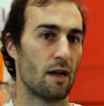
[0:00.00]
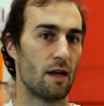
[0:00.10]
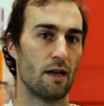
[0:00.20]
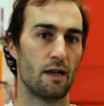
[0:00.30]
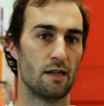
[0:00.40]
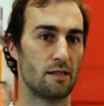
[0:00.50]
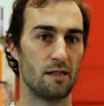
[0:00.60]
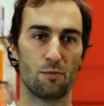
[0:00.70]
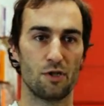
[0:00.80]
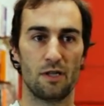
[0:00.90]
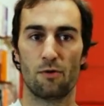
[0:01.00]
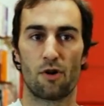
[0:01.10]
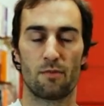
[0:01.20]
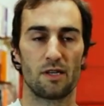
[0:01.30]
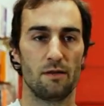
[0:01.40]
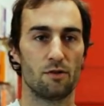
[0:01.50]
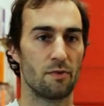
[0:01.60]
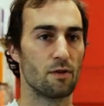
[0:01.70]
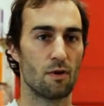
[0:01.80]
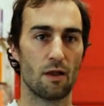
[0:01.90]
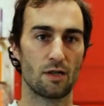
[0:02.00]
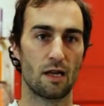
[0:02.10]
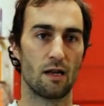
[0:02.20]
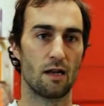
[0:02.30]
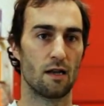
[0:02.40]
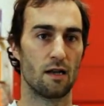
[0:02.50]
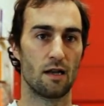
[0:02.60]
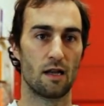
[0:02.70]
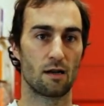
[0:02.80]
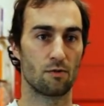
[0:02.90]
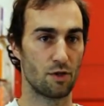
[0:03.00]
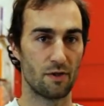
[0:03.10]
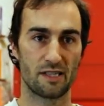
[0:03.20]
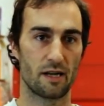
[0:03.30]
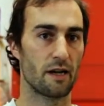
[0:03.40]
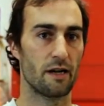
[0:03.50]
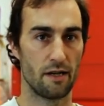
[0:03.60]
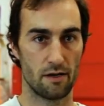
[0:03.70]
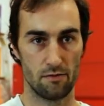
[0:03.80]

los dispositivos represivos vinculados a la cuestión de la extranjería.